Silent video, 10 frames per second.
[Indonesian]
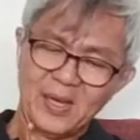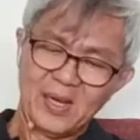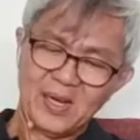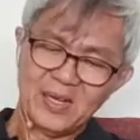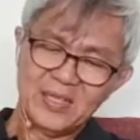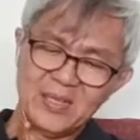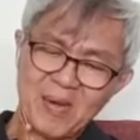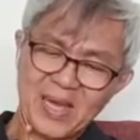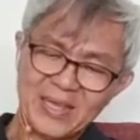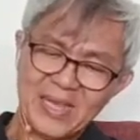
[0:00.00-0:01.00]
uh, di
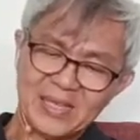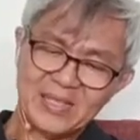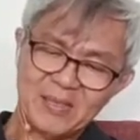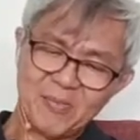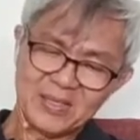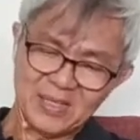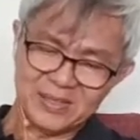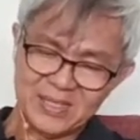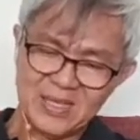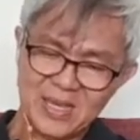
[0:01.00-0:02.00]
Maliaki pasal
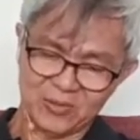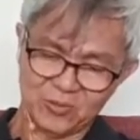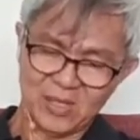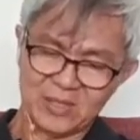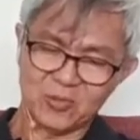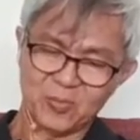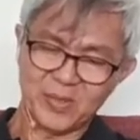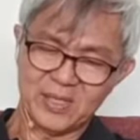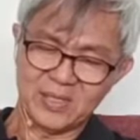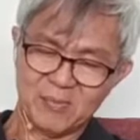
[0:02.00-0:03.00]
3 saudara supaya
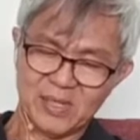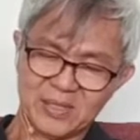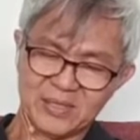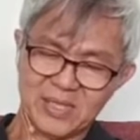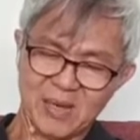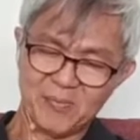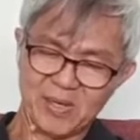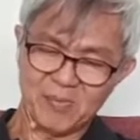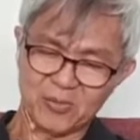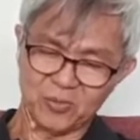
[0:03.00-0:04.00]
kita mengerti apa
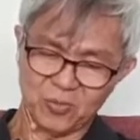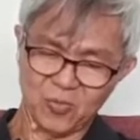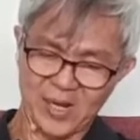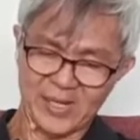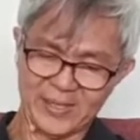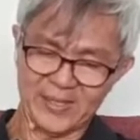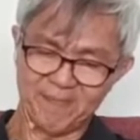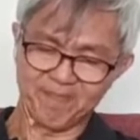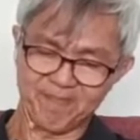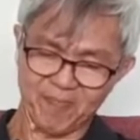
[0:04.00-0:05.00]
yang maksud Tuhan ya.
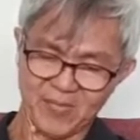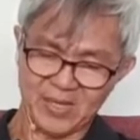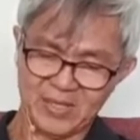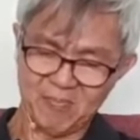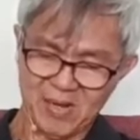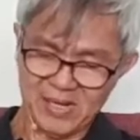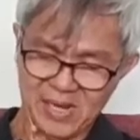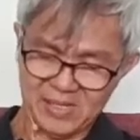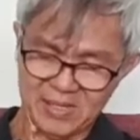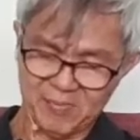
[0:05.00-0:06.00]
Di
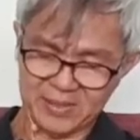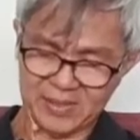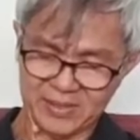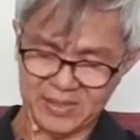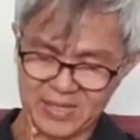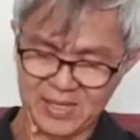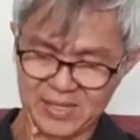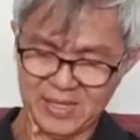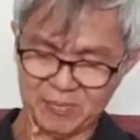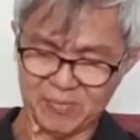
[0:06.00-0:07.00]
Maliaki pasal 3
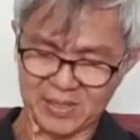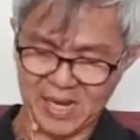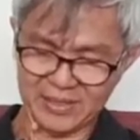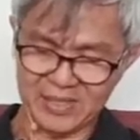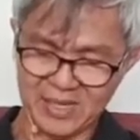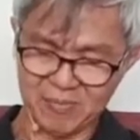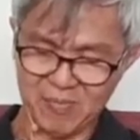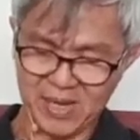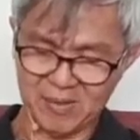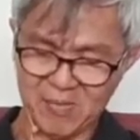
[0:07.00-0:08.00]
lihat perhatikan
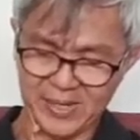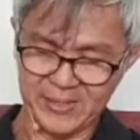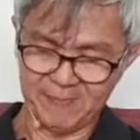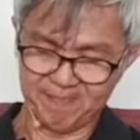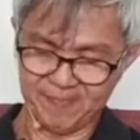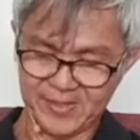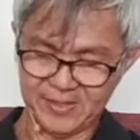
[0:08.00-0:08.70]
baik-baik ya.